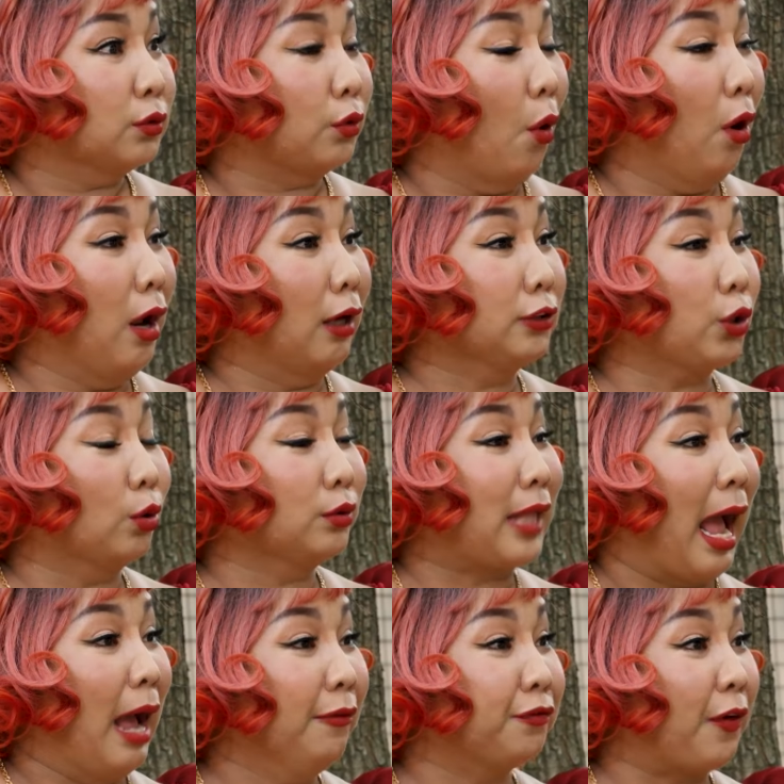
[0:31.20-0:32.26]
Tôi ở số
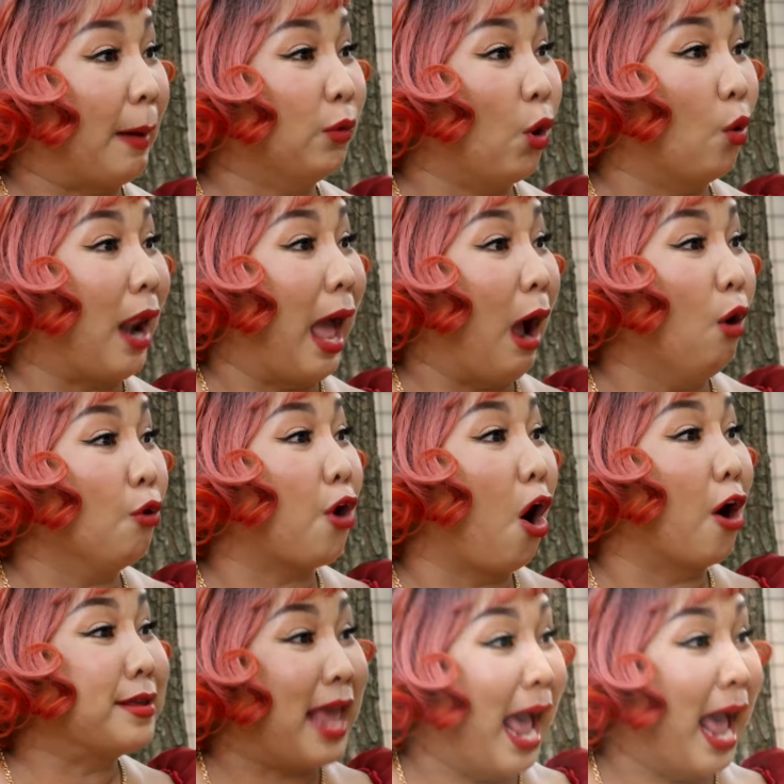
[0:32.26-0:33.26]
8 Phạm Ngũ Lão Gò